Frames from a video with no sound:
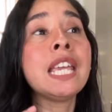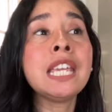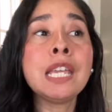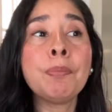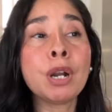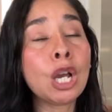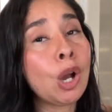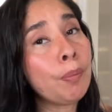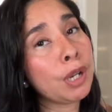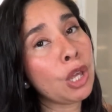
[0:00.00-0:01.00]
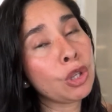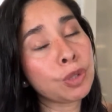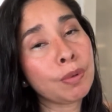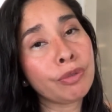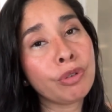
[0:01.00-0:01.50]
y por la compra de
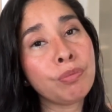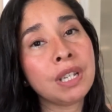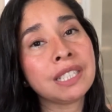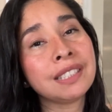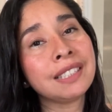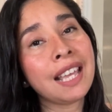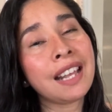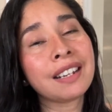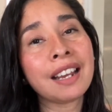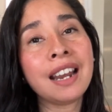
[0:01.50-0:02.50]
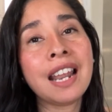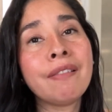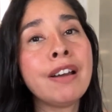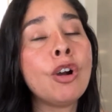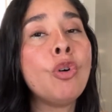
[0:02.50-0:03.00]
dos perfumes te
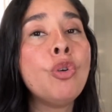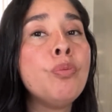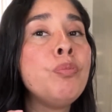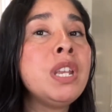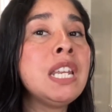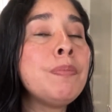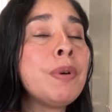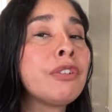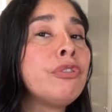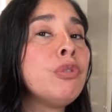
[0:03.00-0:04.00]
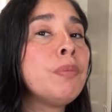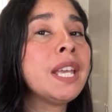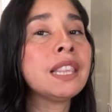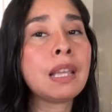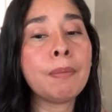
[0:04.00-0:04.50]
regalaban un mini
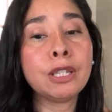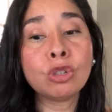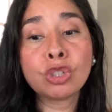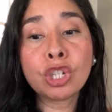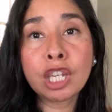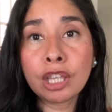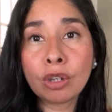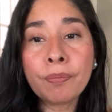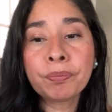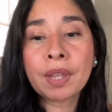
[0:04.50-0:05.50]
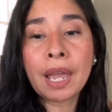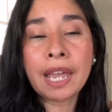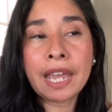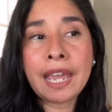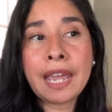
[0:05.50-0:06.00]
perfume tamaño chiquito
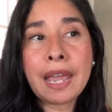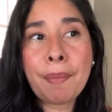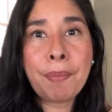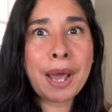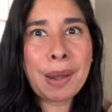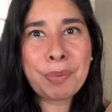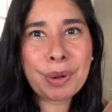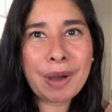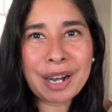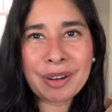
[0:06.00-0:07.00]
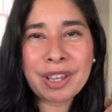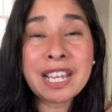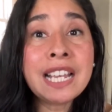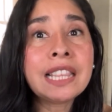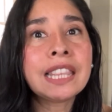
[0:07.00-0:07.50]
eh, para probarlo.
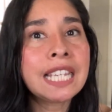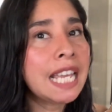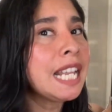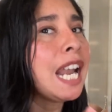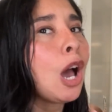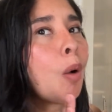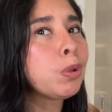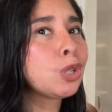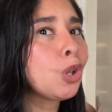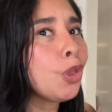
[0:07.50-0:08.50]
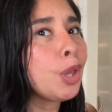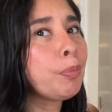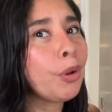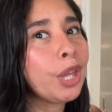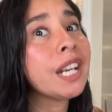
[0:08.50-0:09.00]
Y tienes la opción
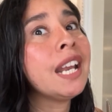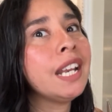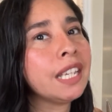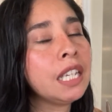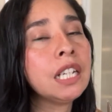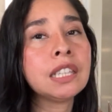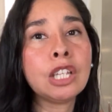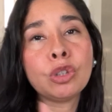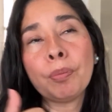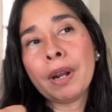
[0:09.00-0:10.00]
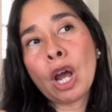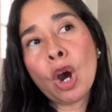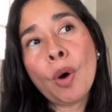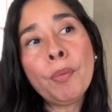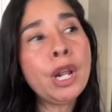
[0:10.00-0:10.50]
de poder elegir tanto
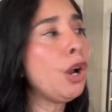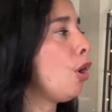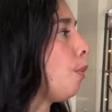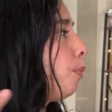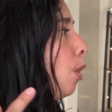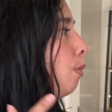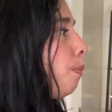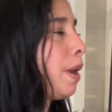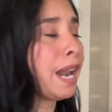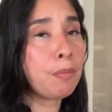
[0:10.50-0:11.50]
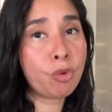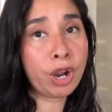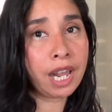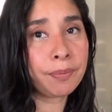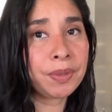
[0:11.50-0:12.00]
para hombre o como para
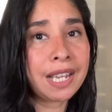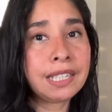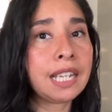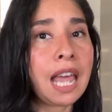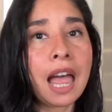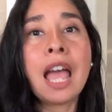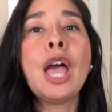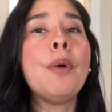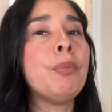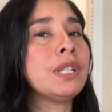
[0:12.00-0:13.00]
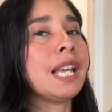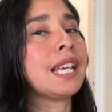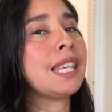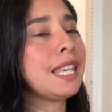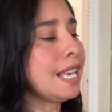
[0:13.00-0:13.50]
mujer. Así que nada, pues
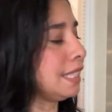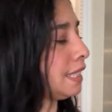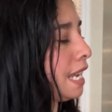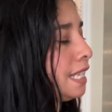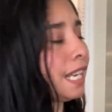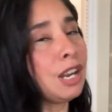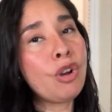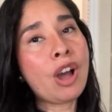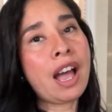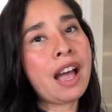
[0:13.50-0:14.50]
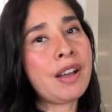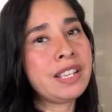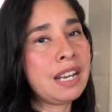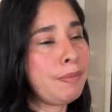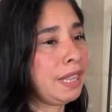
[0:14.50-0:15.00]
aquí está, ya, lo,
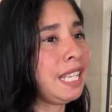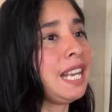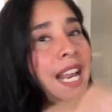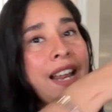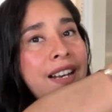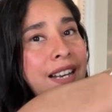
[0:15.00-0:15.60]
ah, ya le metí